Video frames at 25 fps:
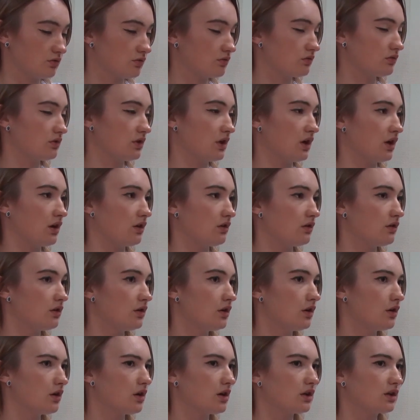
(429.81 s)
то да.
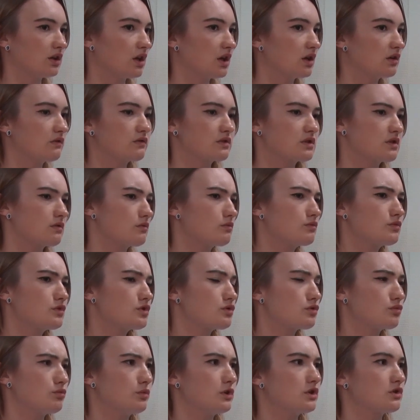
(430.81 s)
А так, в основном,
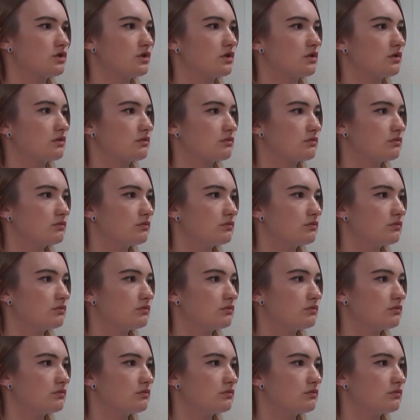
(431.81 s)
зарубежные.